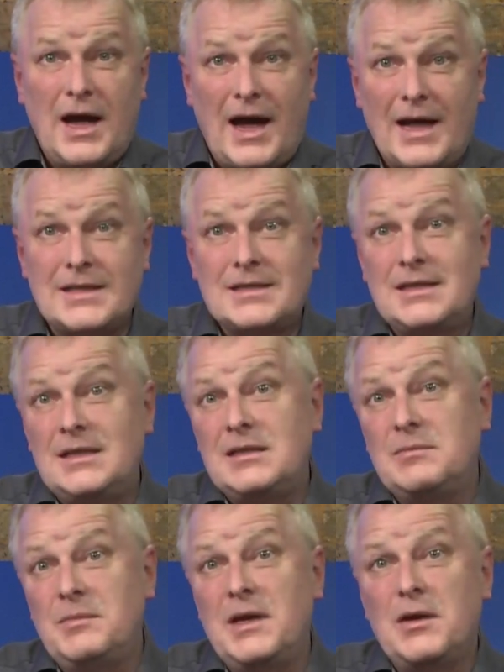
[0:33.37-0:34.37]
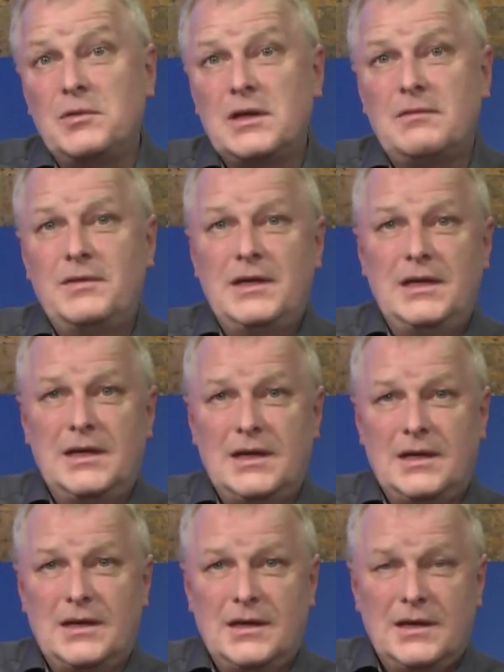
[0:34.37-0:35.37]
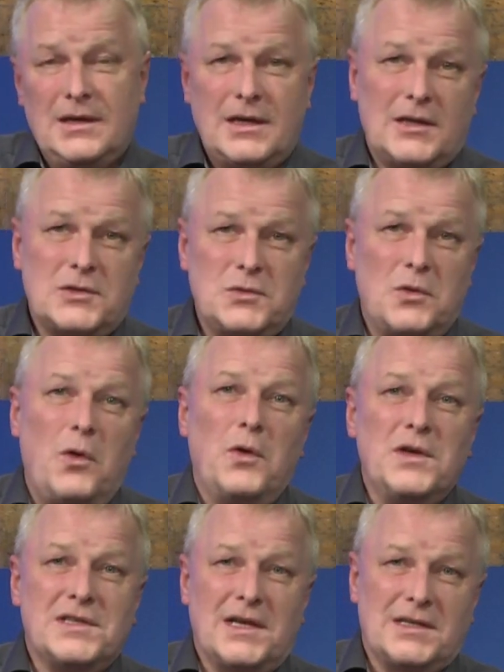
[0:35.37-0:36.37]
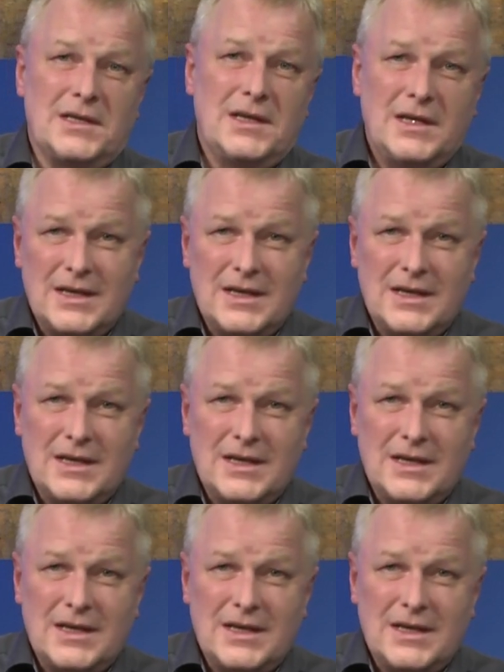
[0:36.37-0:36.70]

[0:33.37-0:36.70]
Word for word: hat sich mehr oder weniger dazu geäußert.